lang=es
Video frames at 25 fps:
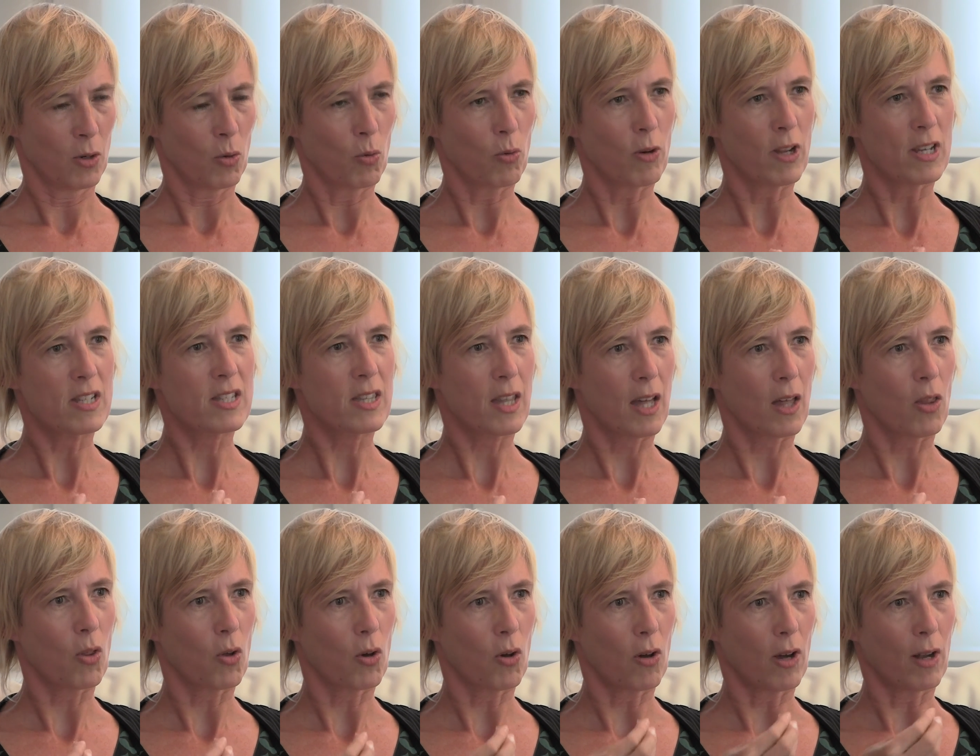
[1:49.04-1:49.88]
un
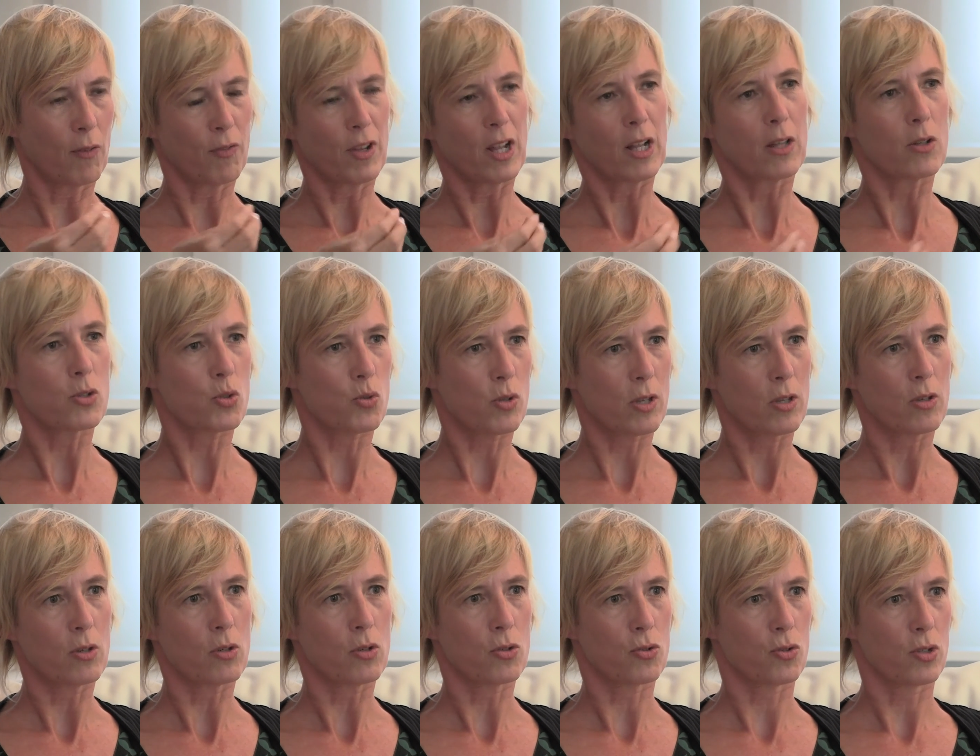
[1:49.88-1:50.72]
Estado al final de sus,
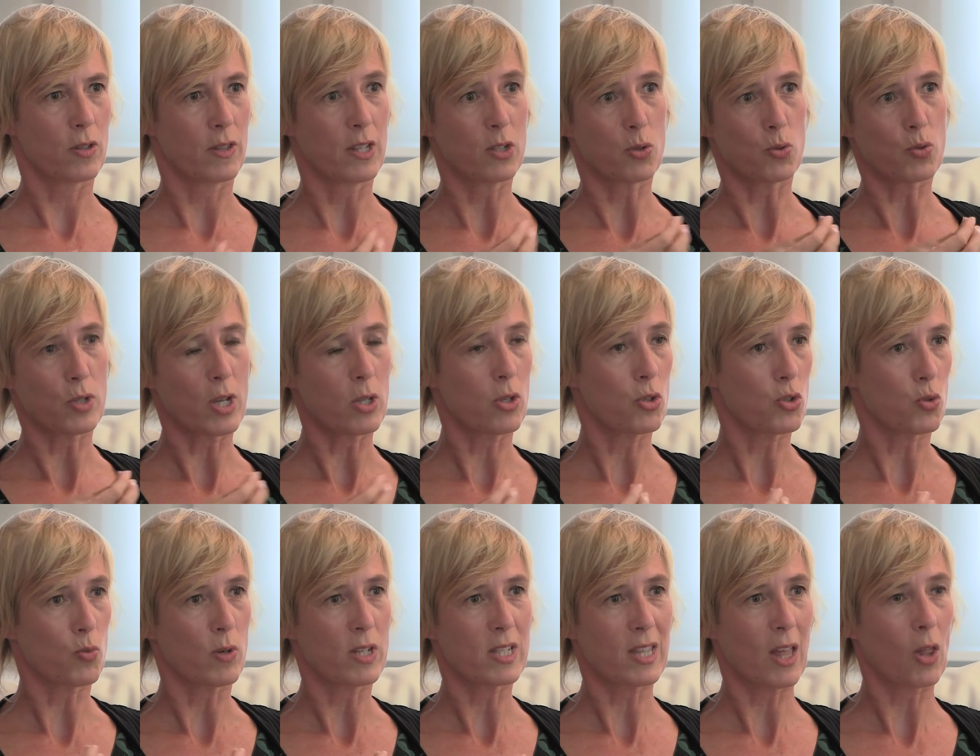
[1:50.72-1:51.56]
años, de sus
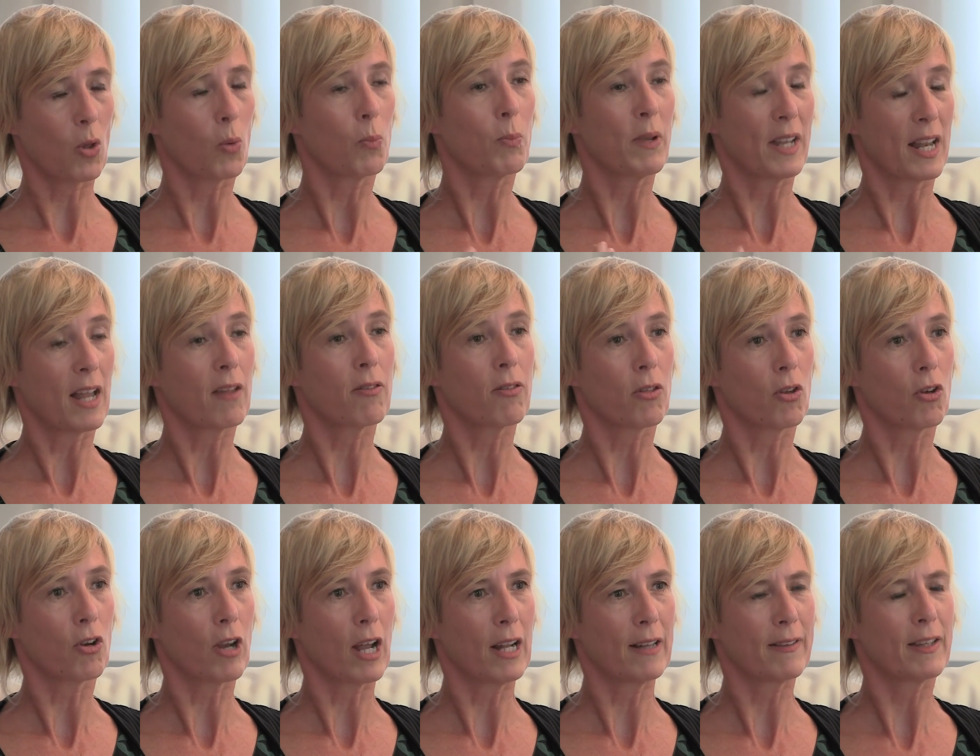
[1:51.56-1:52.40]
años, un Estado
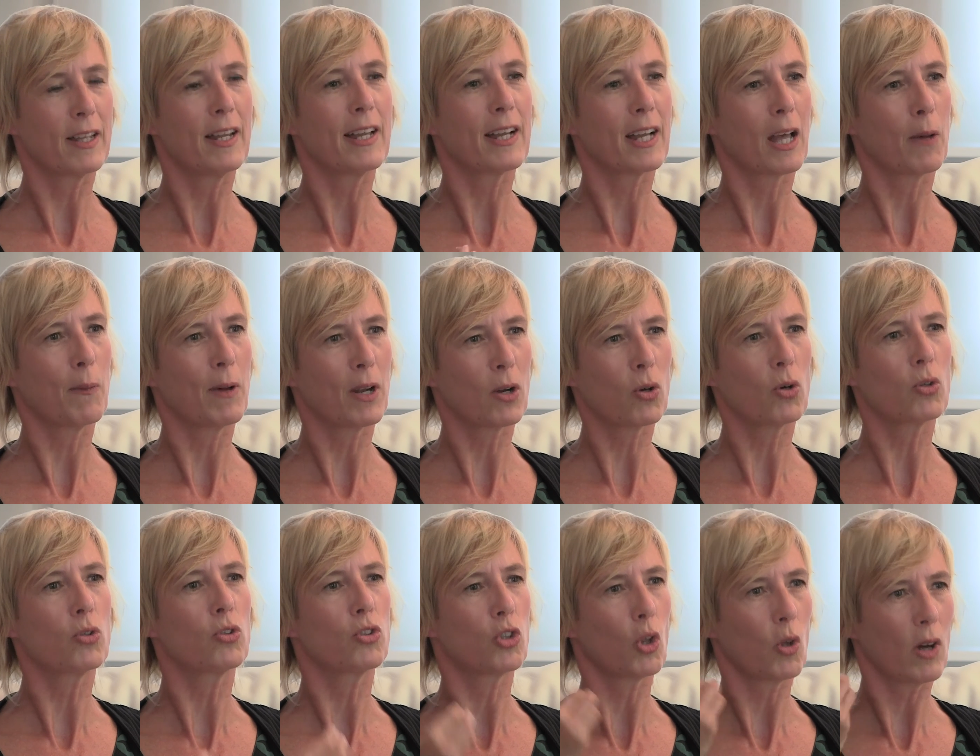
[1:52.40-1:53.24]
binacional, tiene que ver
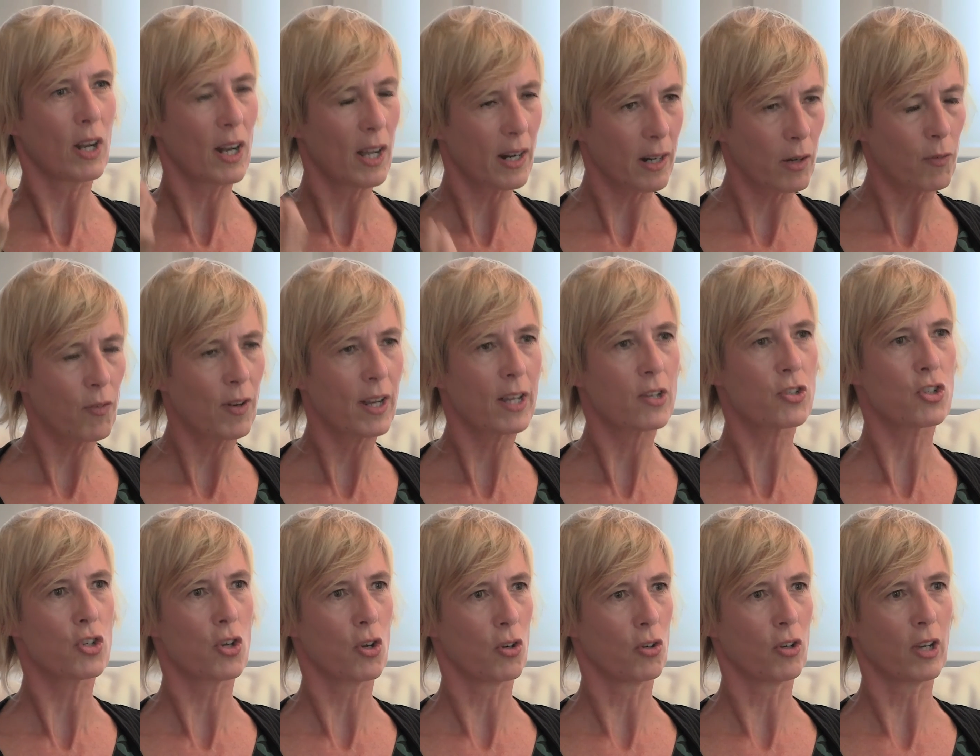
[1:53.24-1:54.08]
con toda la
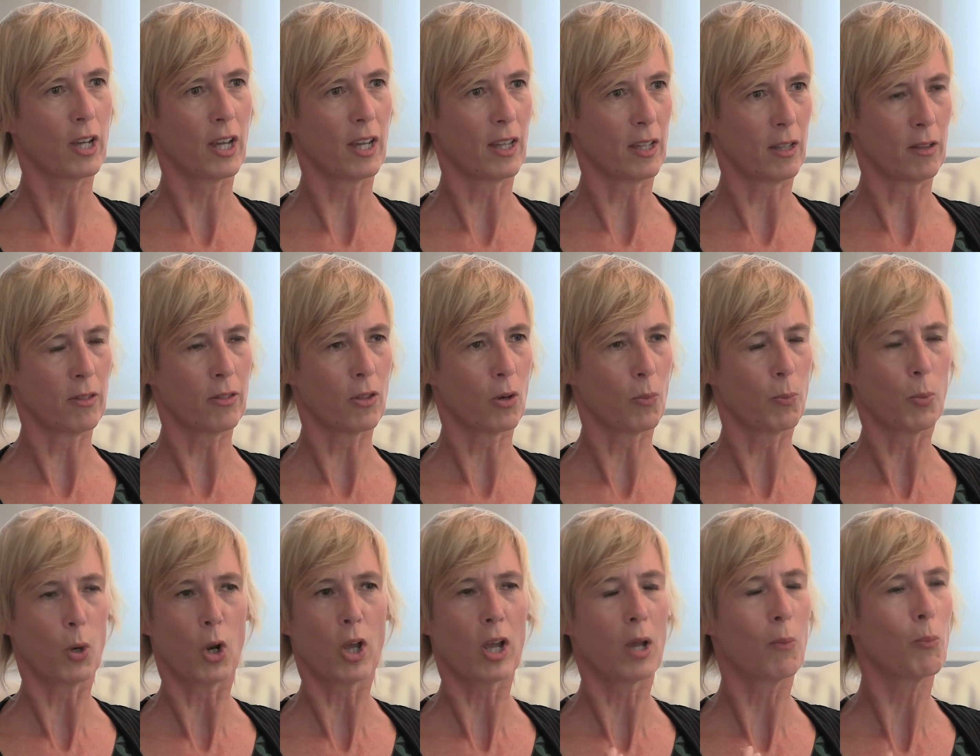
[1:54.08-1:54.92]
reflexión que hizo,
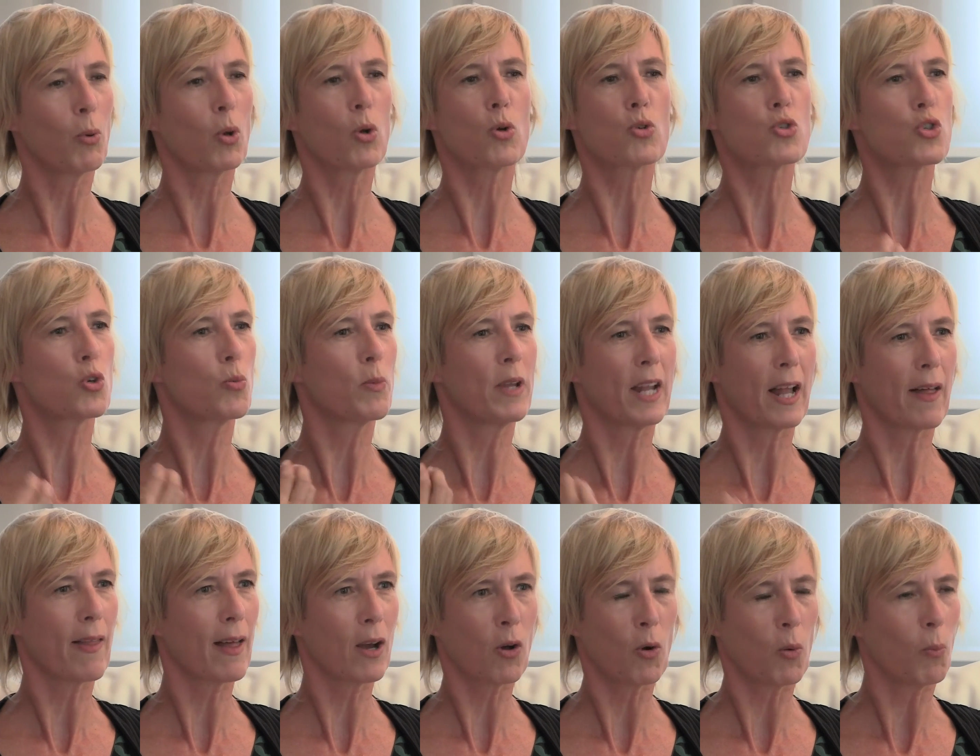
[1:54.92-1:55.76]
por ejemplo, con su
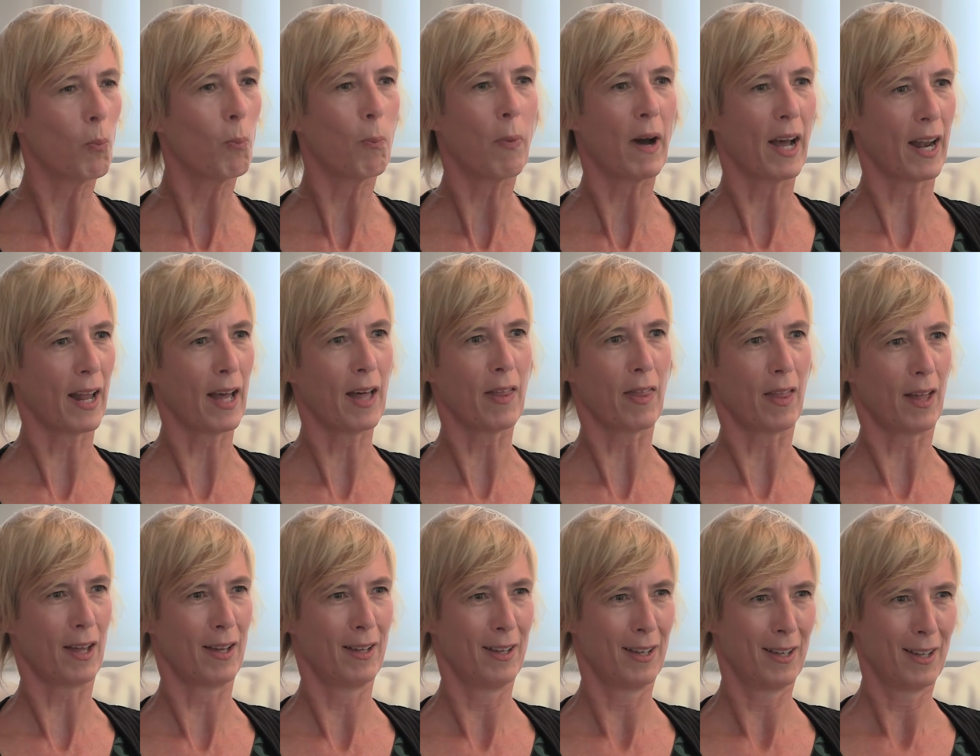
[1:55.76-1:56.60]
mirada
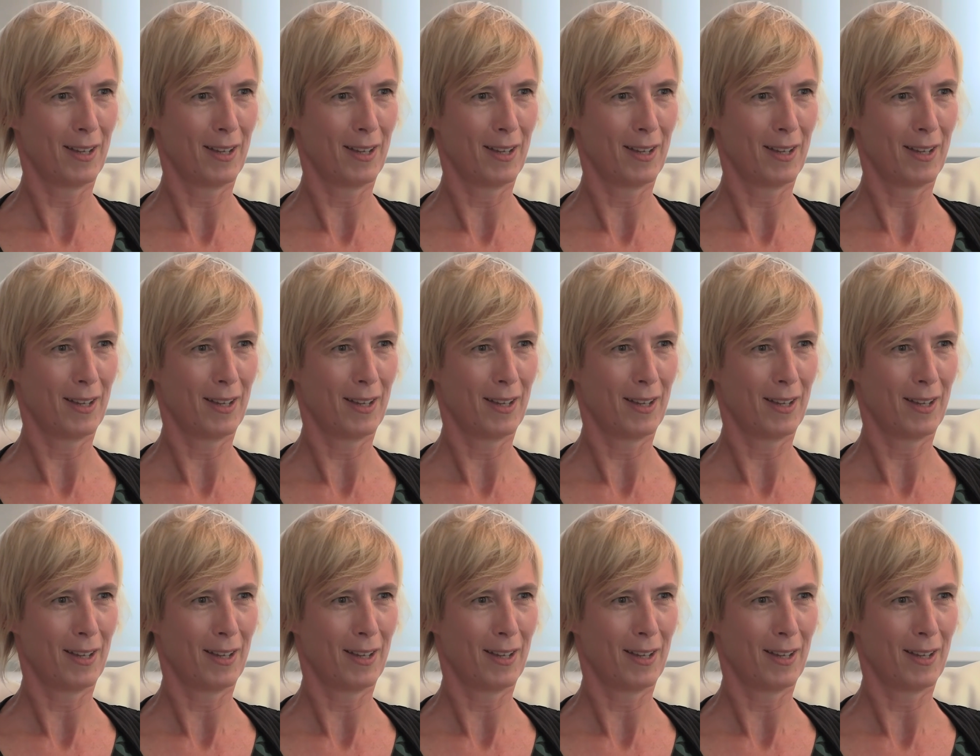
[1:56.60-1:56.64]
comparada.